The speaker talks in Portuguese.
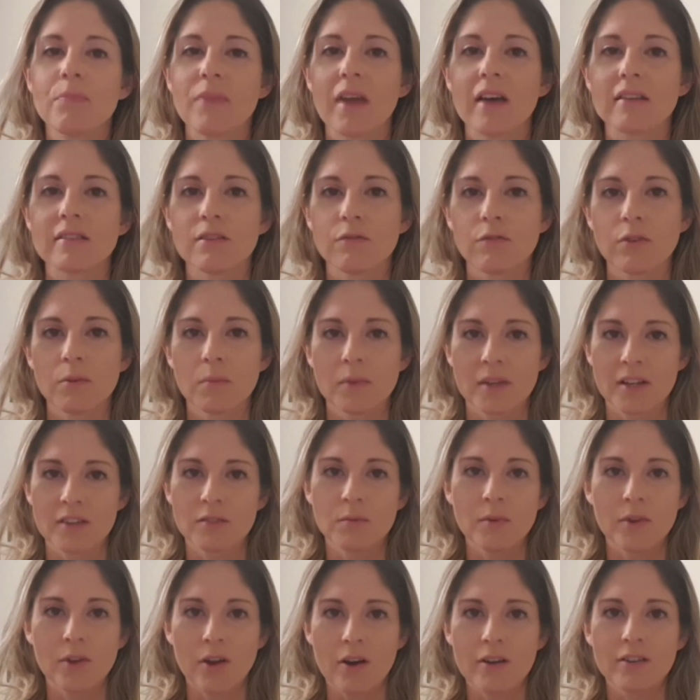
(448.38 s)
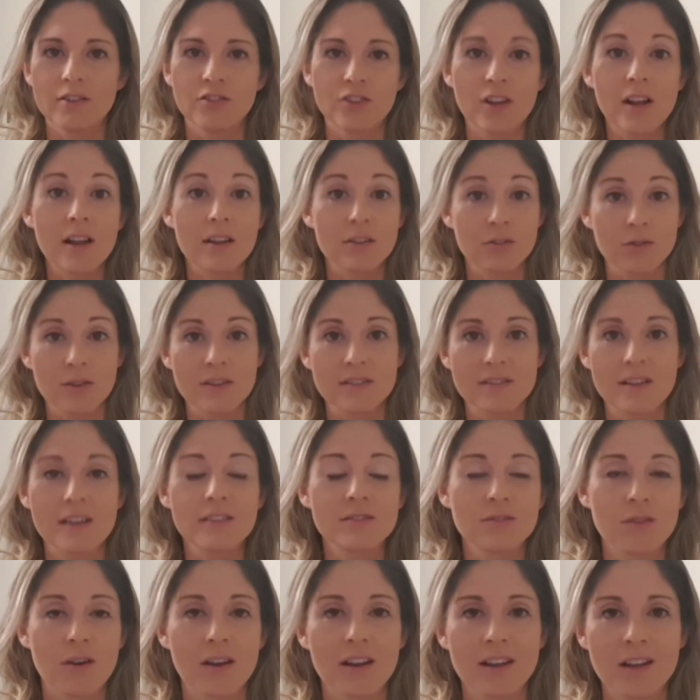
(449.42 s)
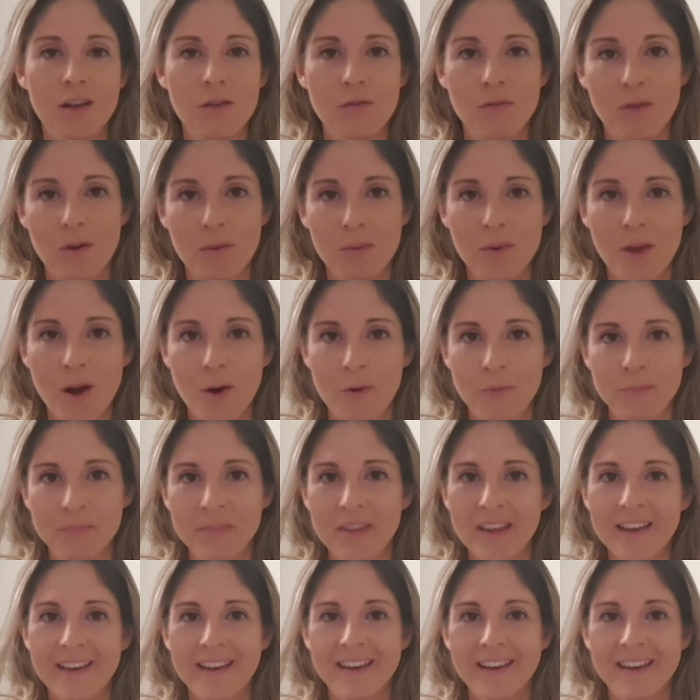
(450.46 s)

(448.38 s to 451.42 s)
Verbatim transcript: essa foi uma das melhores gerações da história da Fórmula 1.